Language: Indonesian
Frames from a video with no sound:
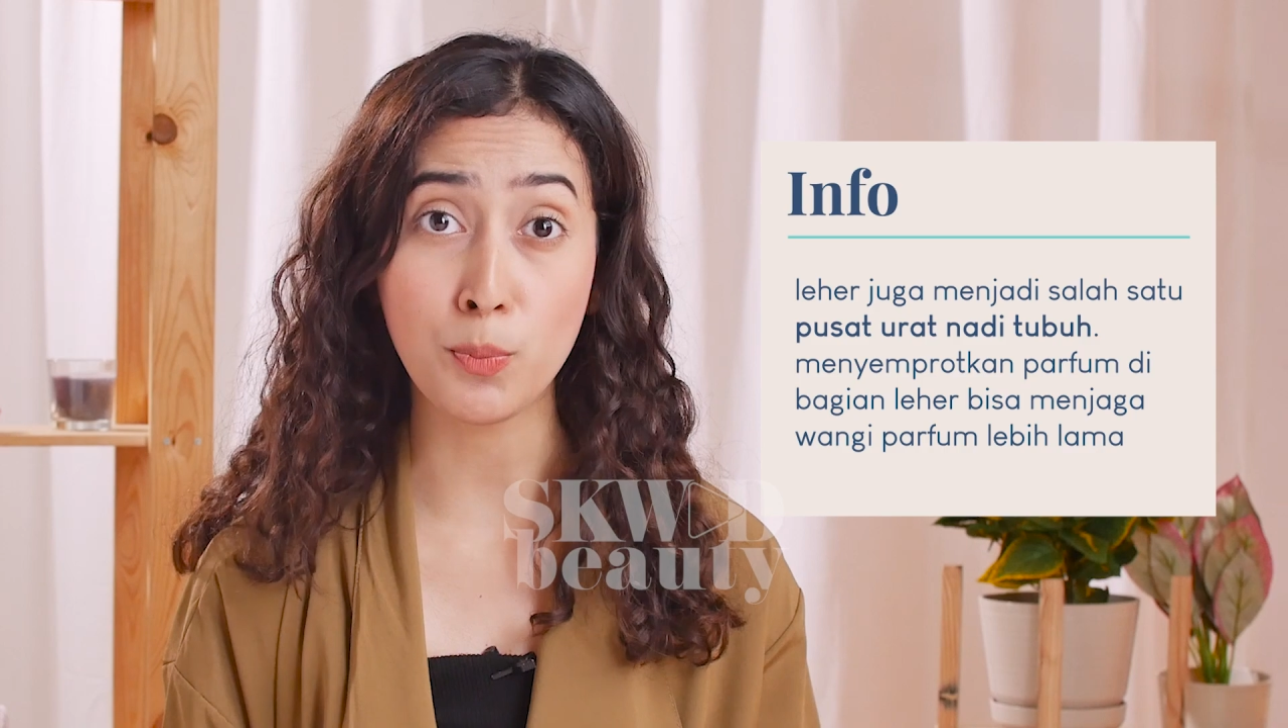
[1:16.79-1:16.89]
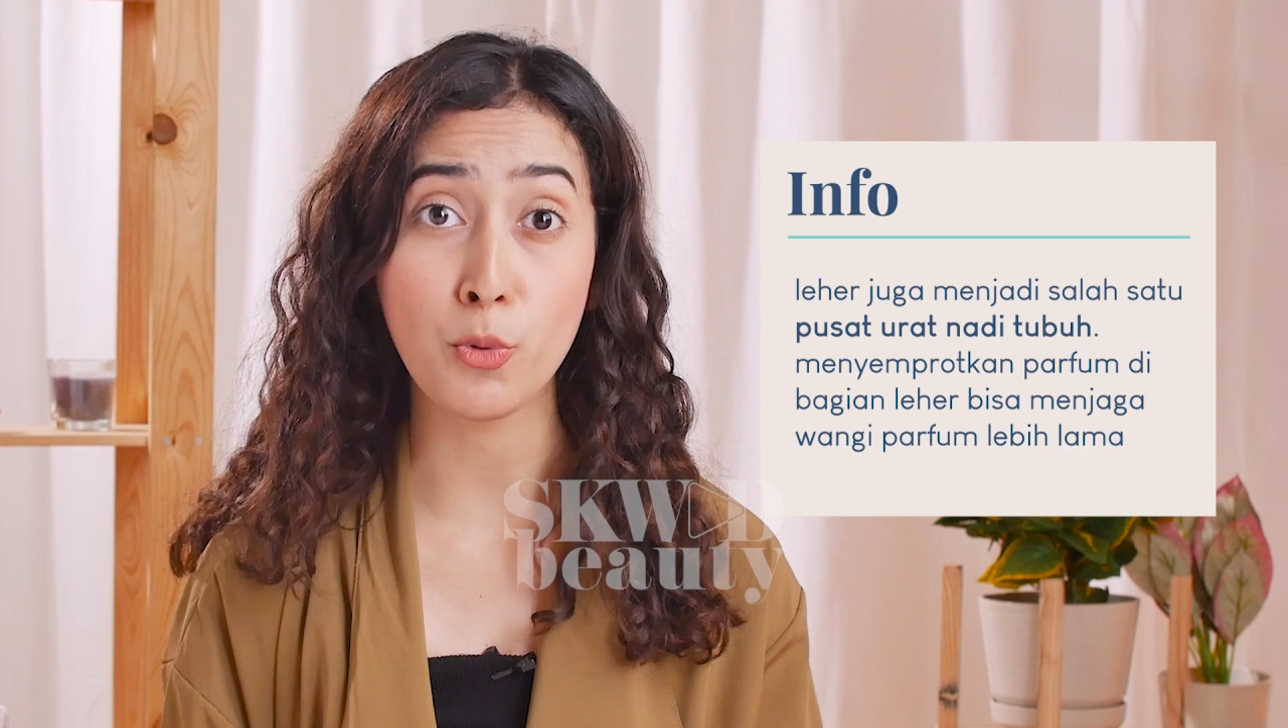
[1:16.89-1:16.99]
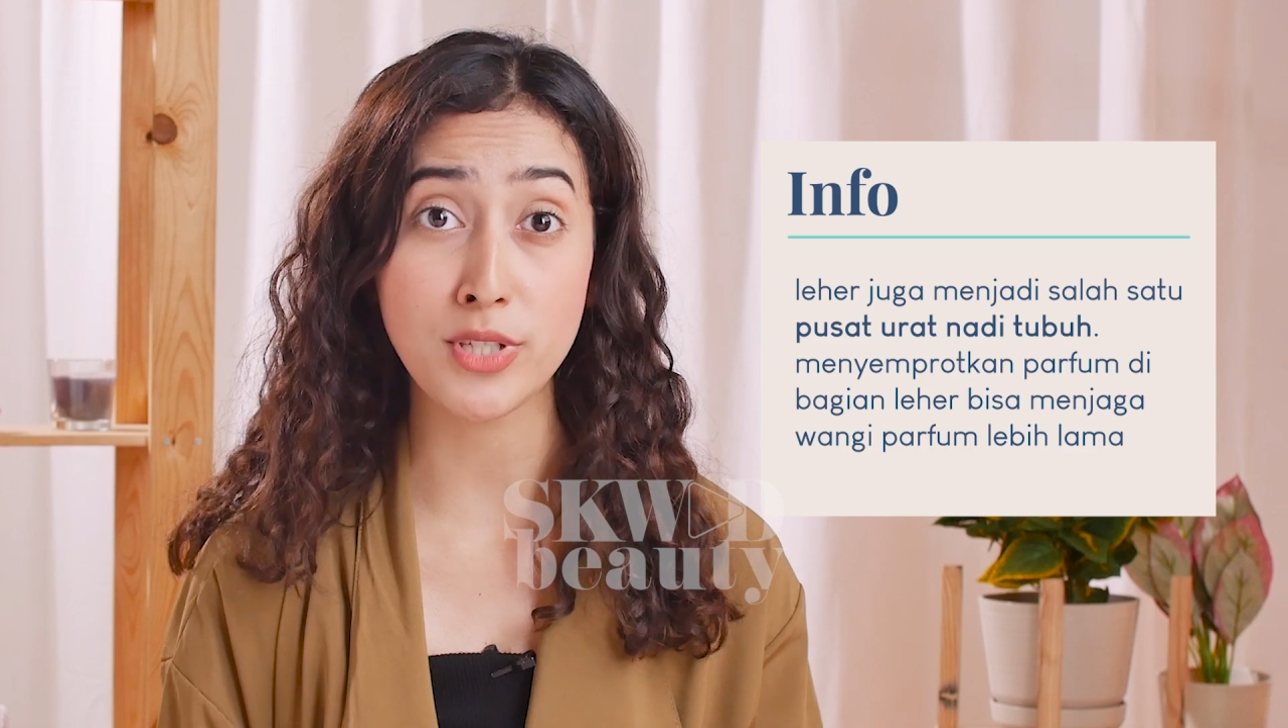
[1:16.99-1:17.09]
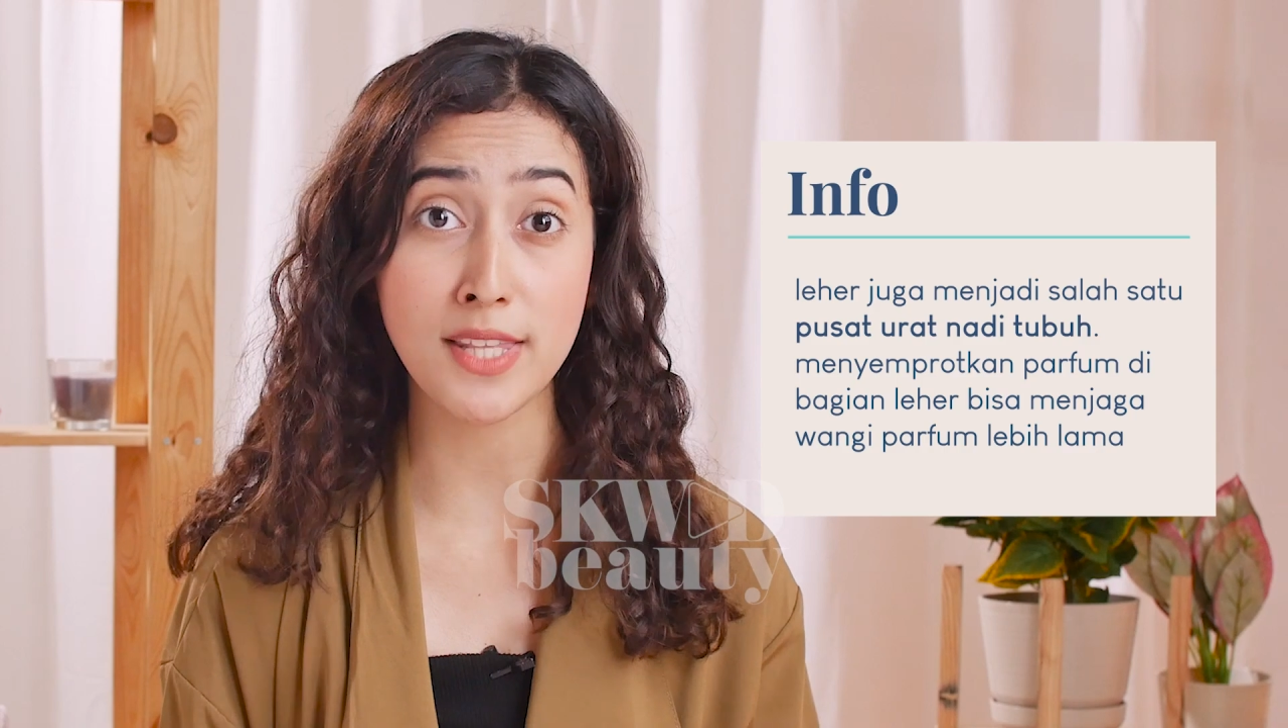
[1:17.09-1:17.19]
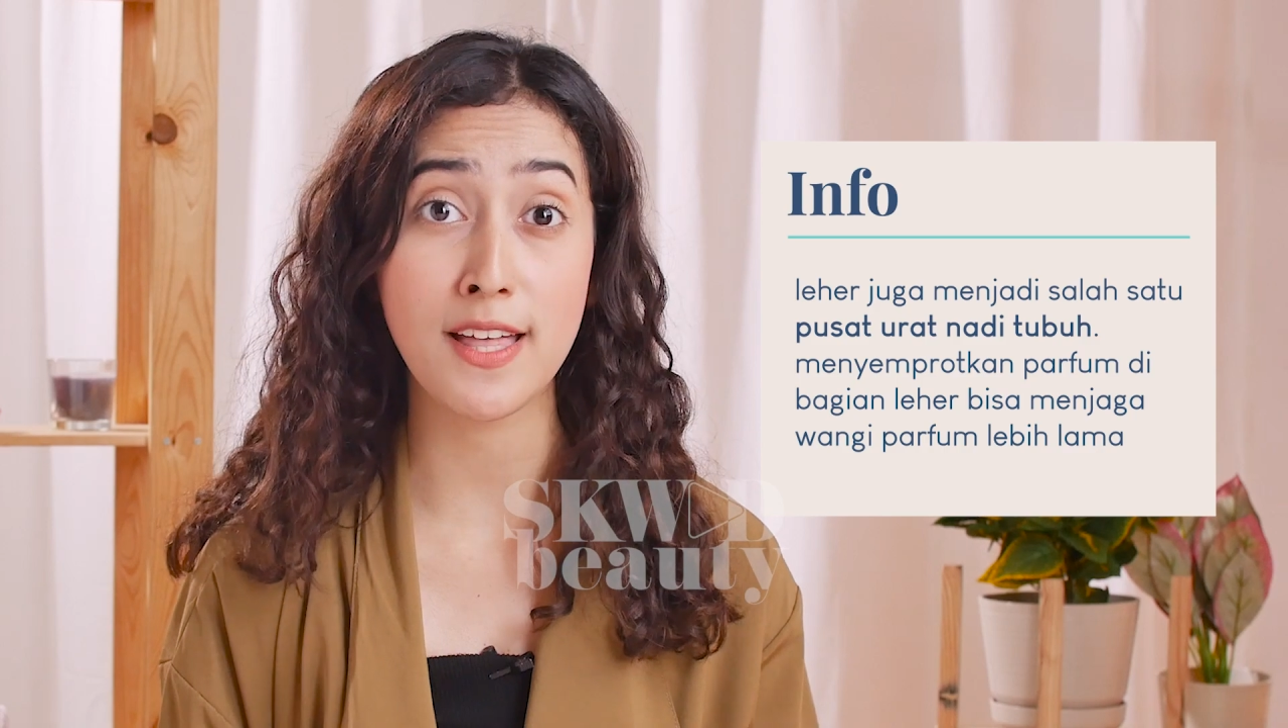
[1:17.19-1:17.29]

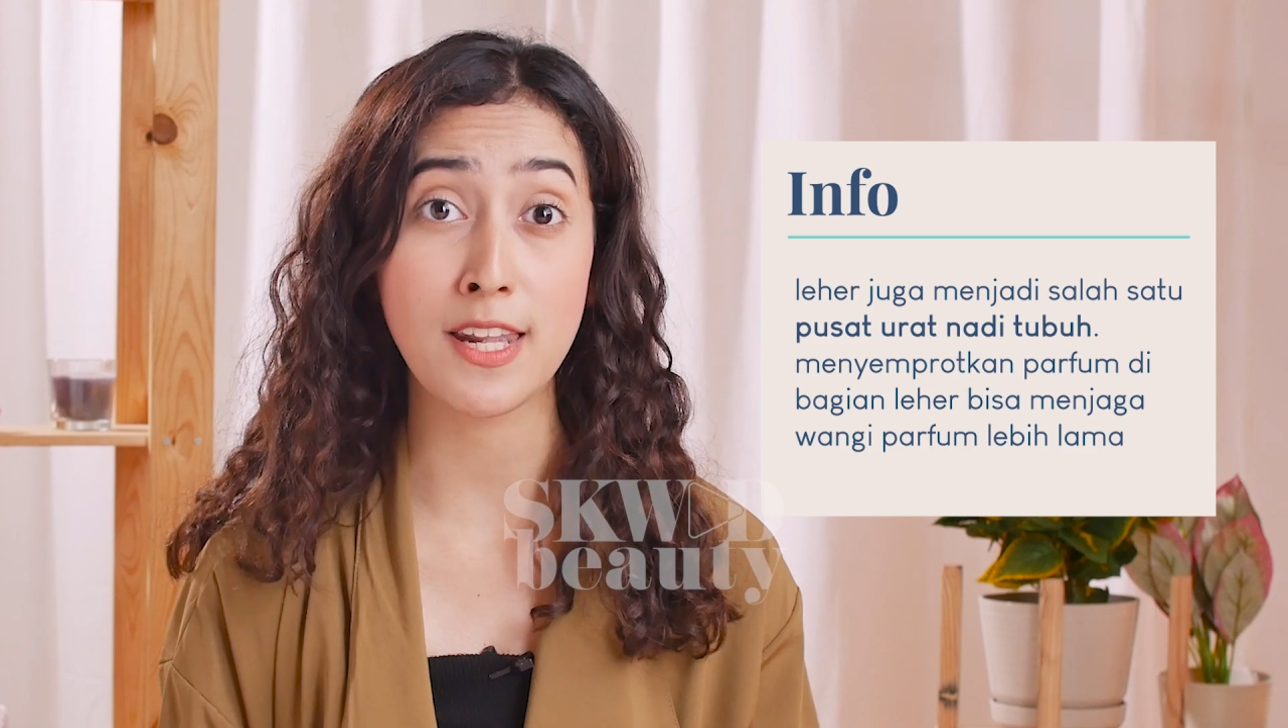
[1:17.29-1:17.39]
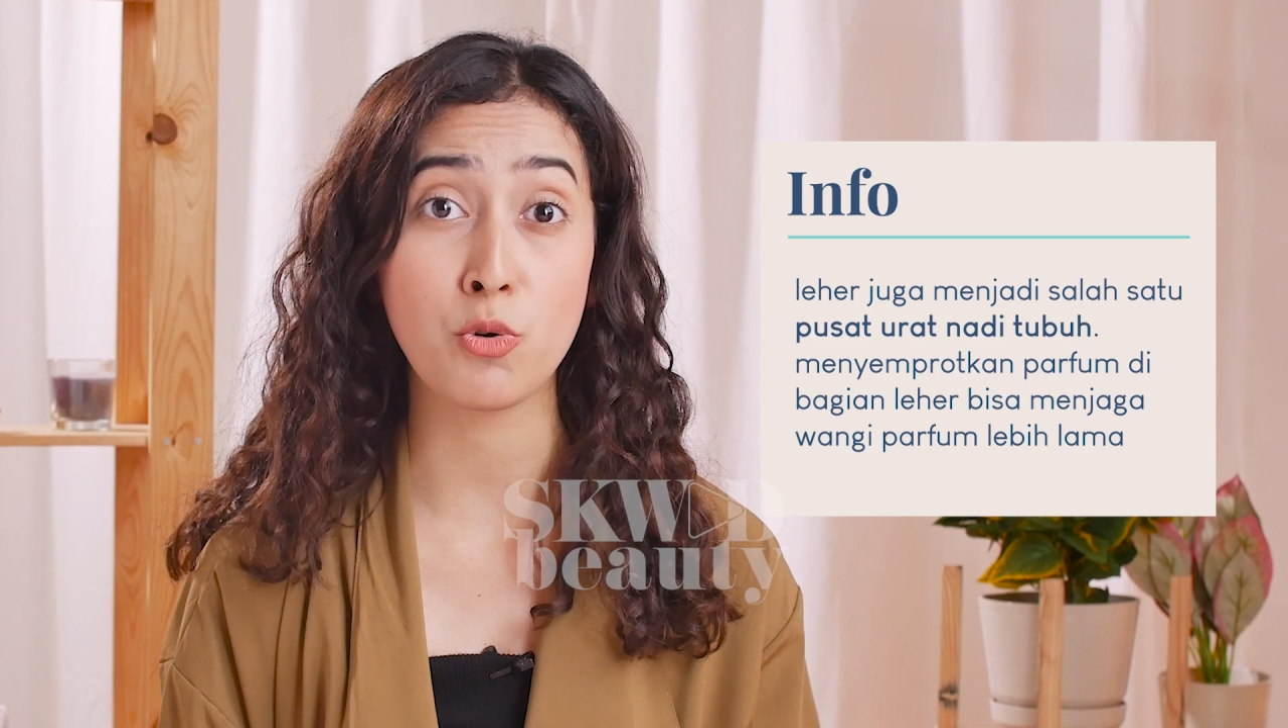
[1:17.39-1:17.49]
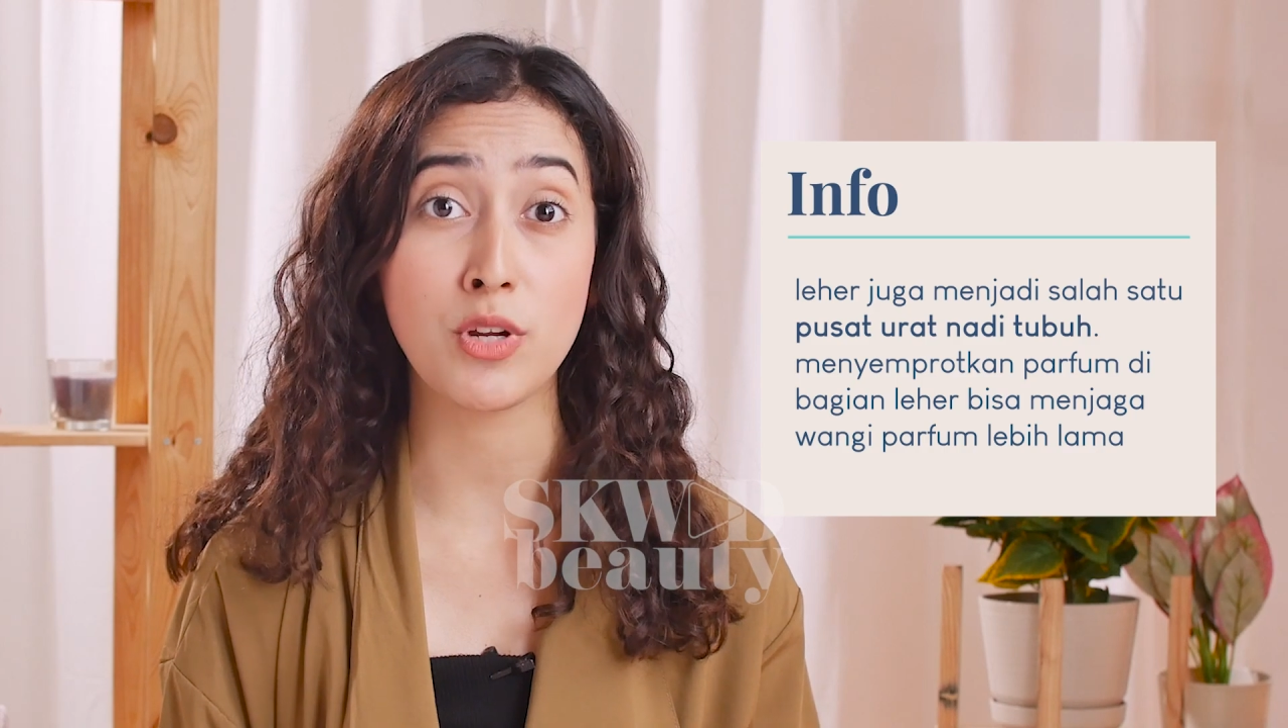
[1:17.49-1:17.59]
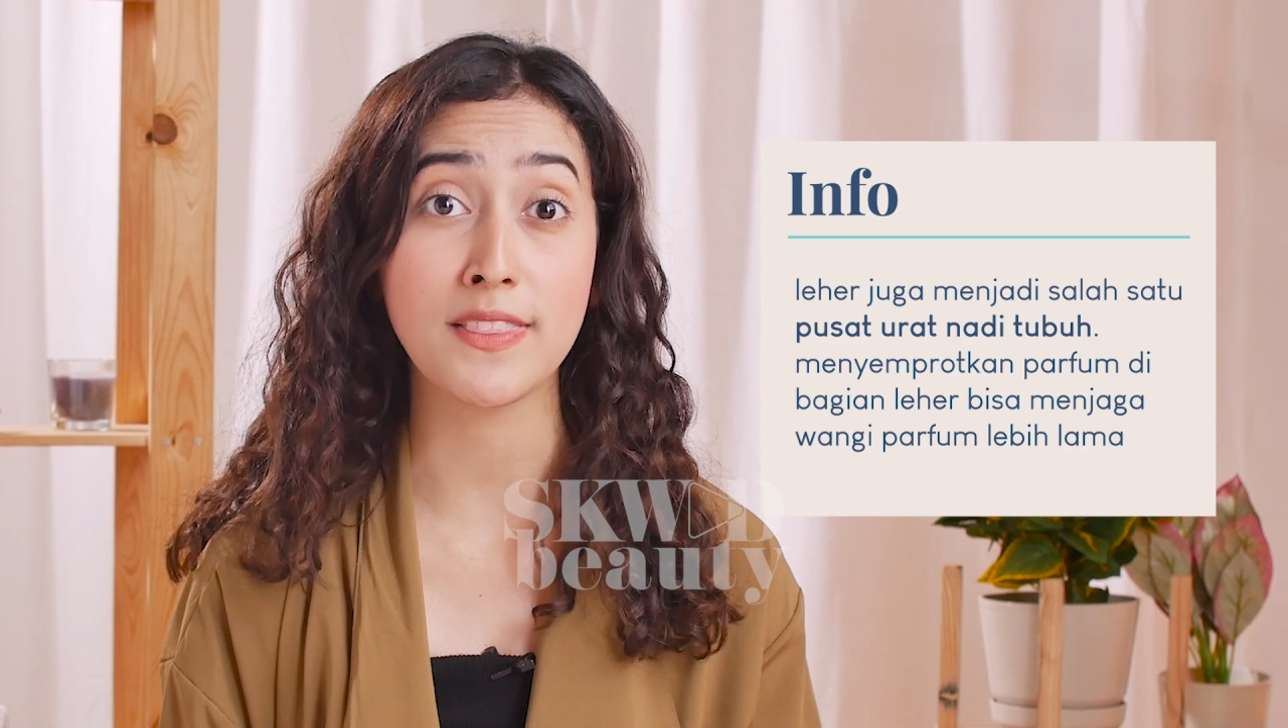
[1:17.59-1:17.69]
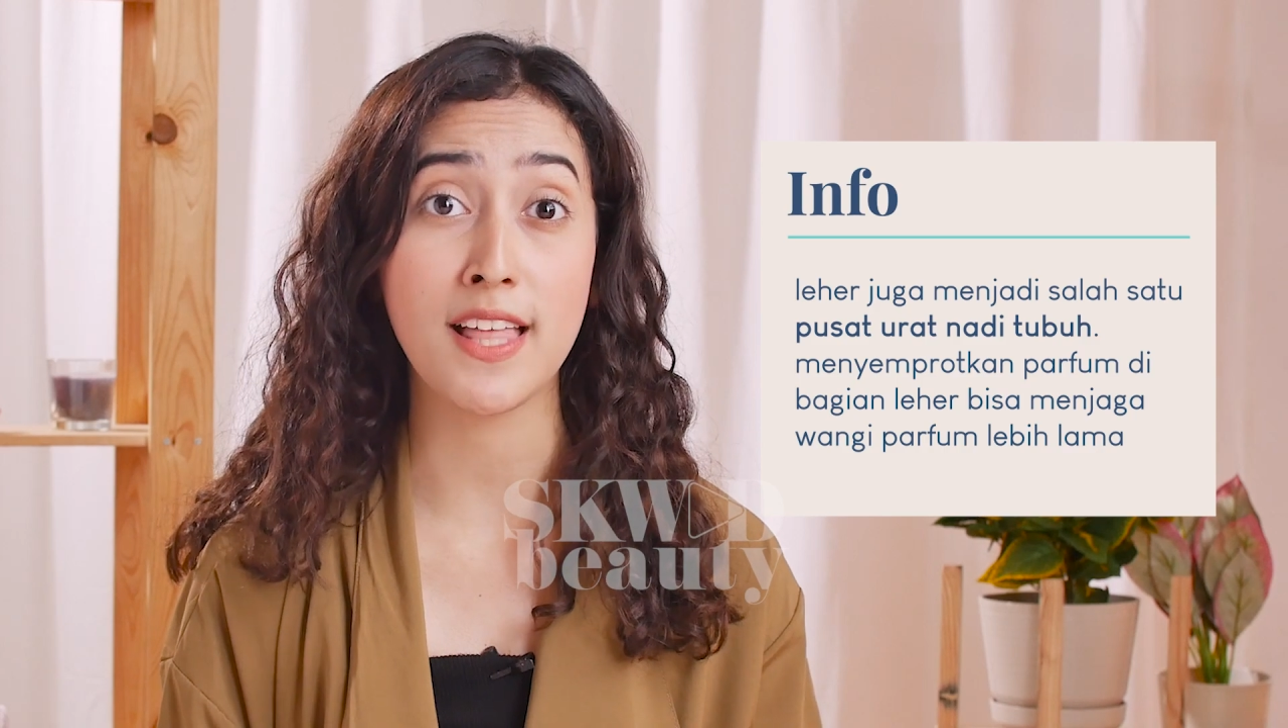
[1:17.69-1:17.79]
pusat dari urat